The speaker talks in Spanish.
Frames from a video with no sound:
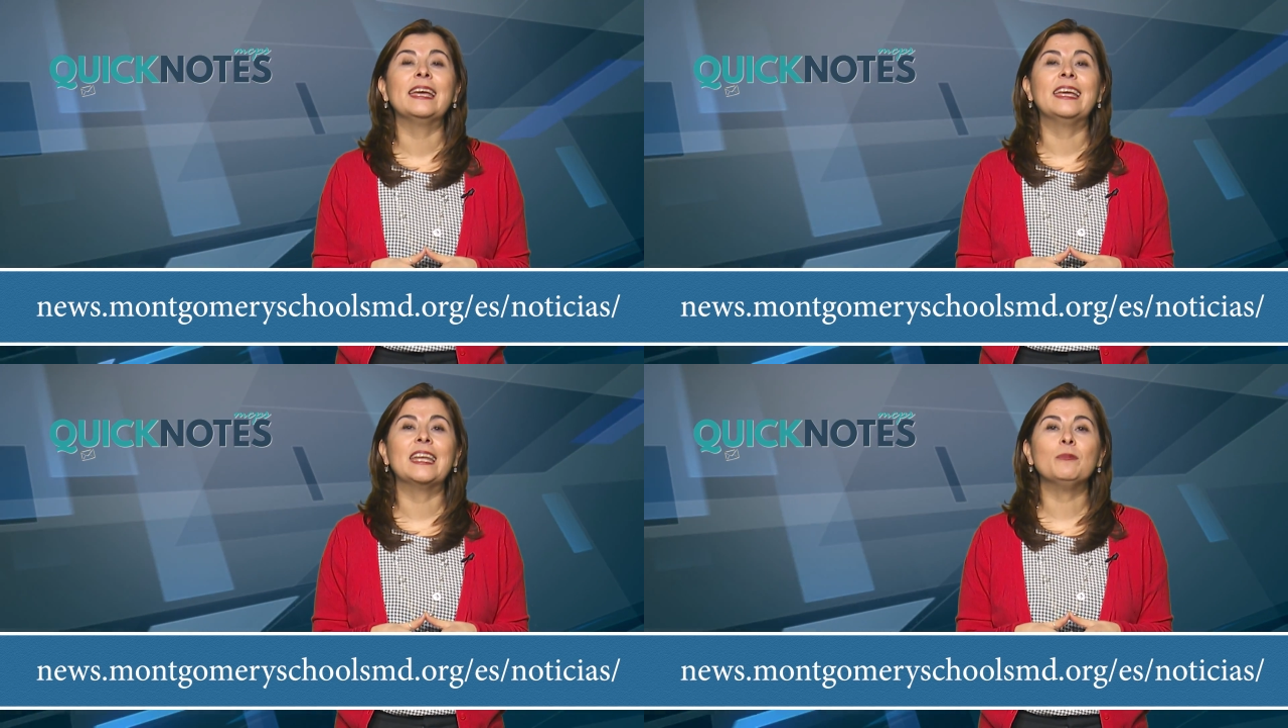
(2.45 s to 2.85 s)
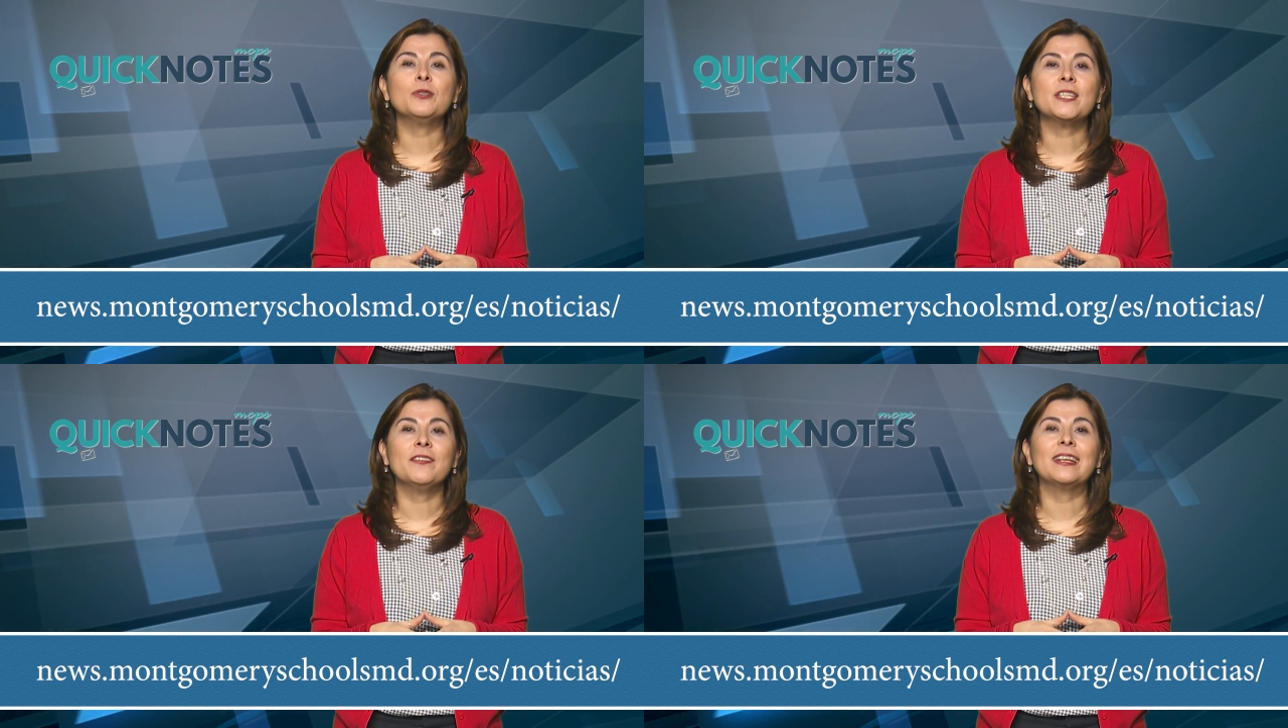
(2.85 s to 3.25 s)
queremos
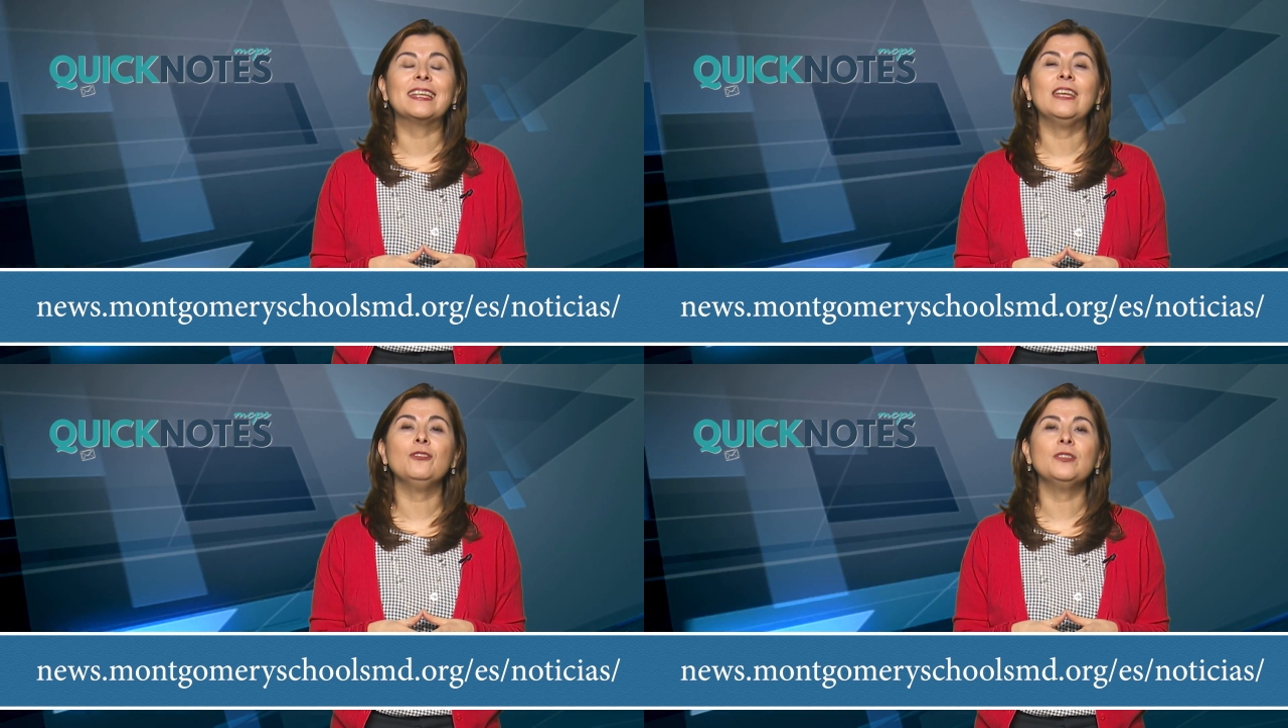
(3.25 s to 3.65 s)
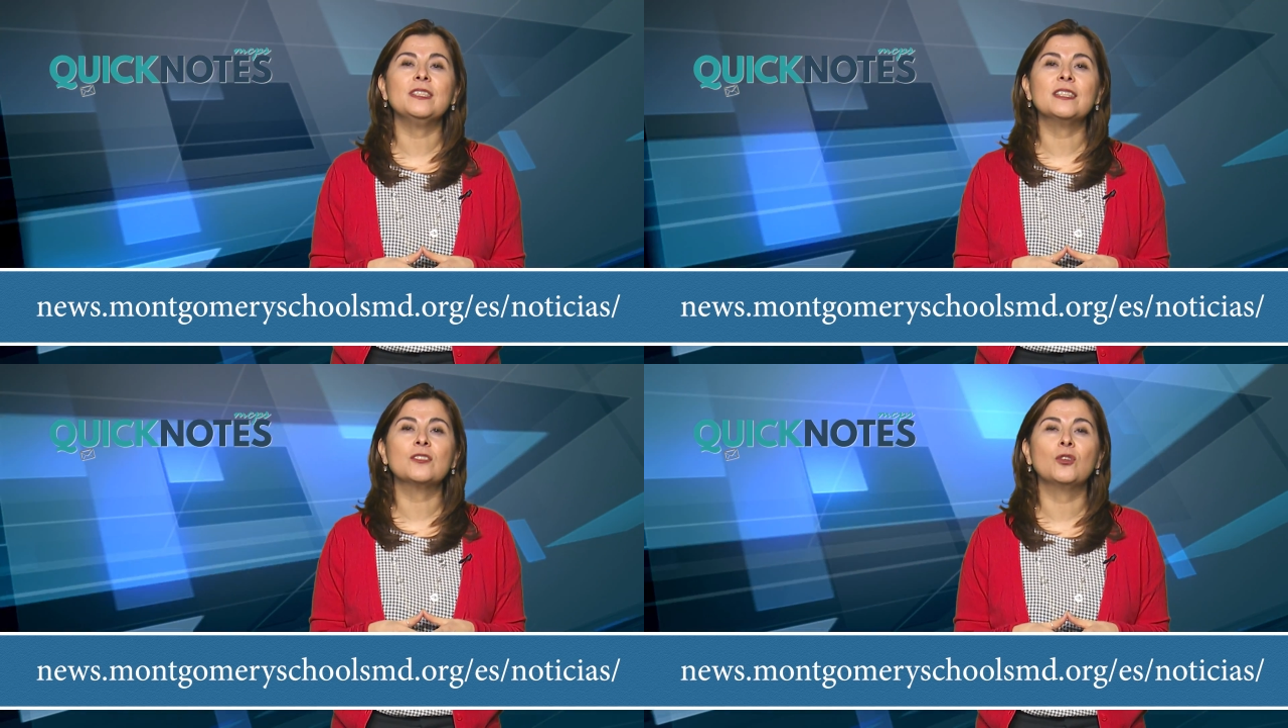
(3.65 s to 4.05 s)
saber qué
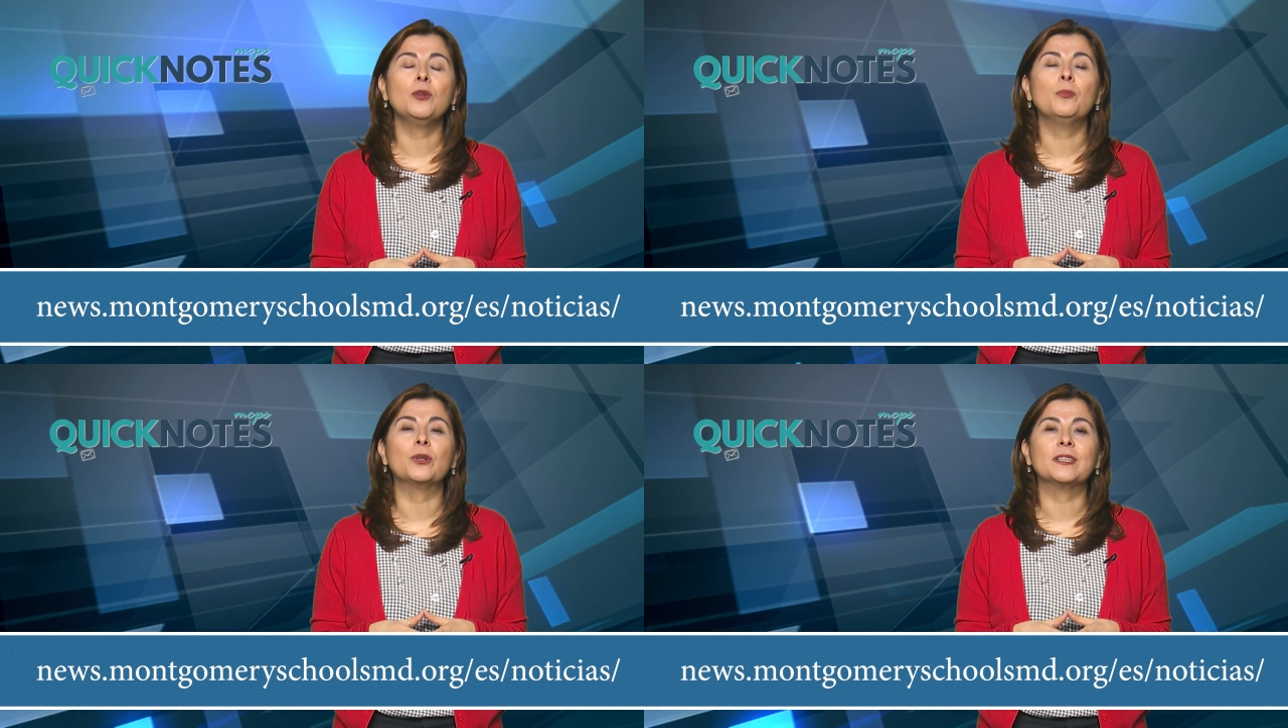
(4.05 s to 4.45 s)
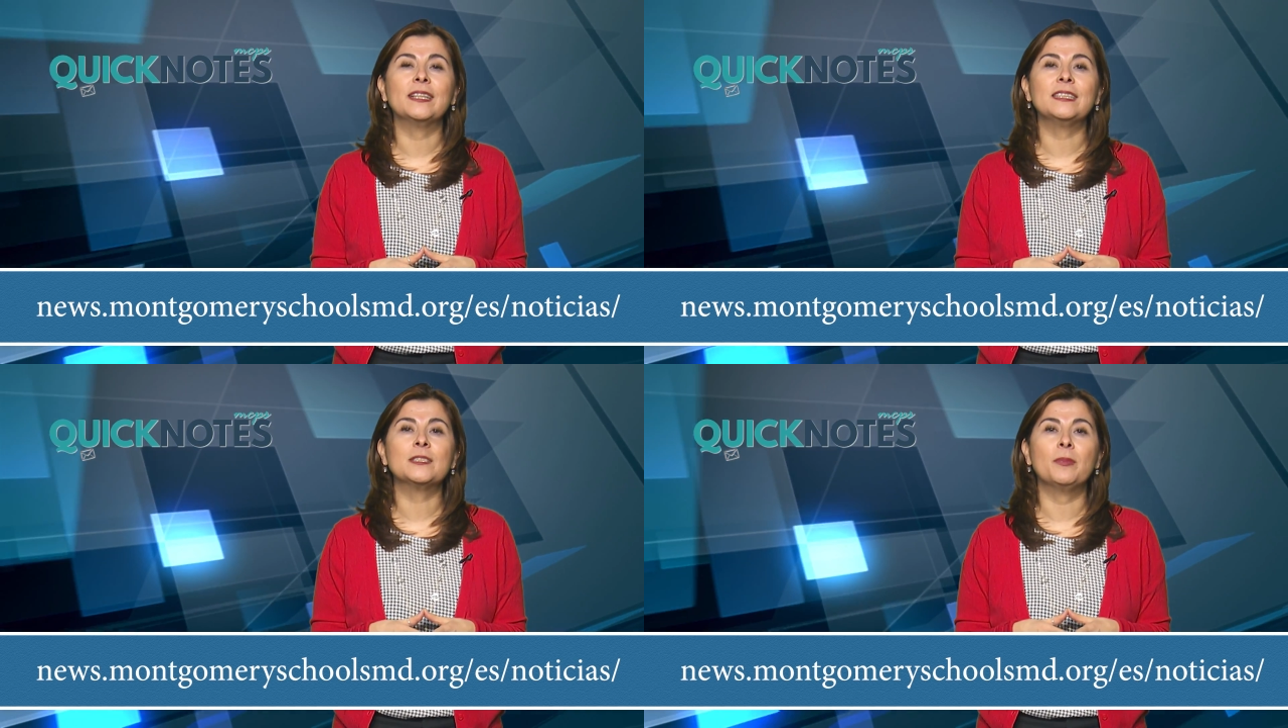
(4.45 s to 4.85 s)
noticias son
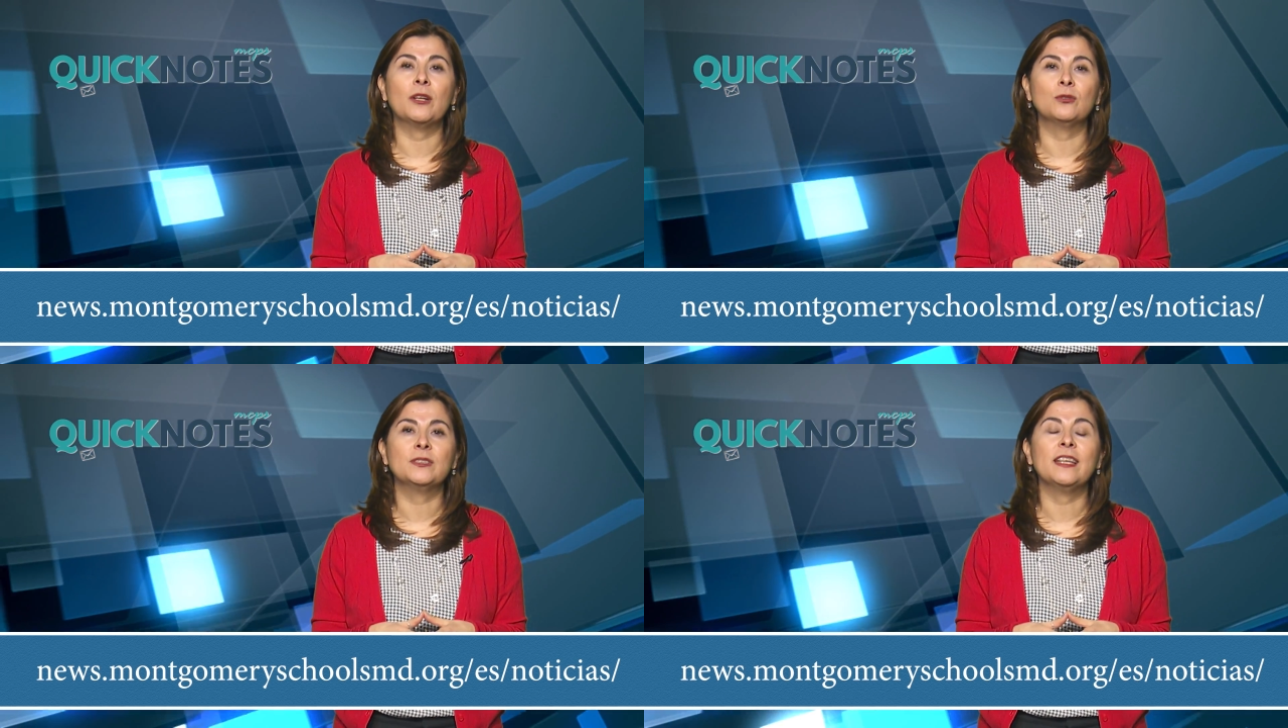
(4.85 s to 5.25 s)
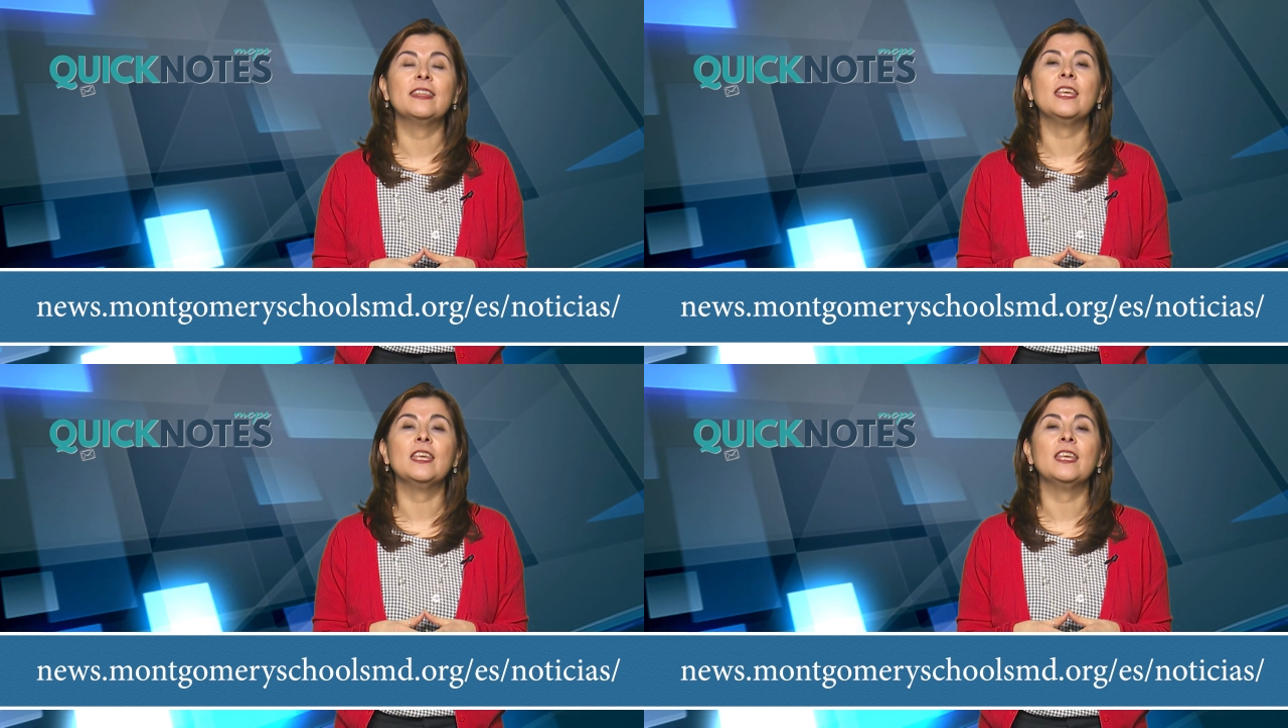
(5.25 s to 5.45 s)
importantes para usted